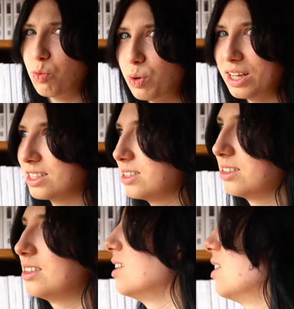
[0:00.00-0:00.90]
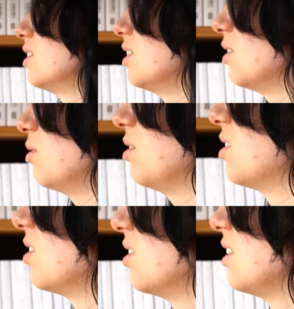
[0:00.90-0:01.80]
weird.
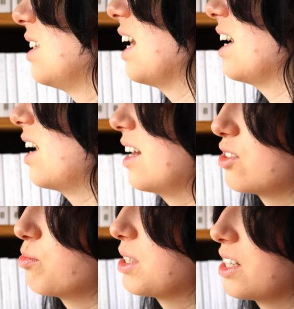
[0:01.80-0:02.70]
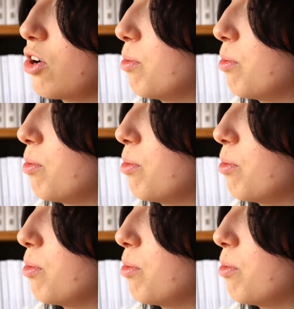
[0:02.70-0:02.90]
Und der hat so ein bisschen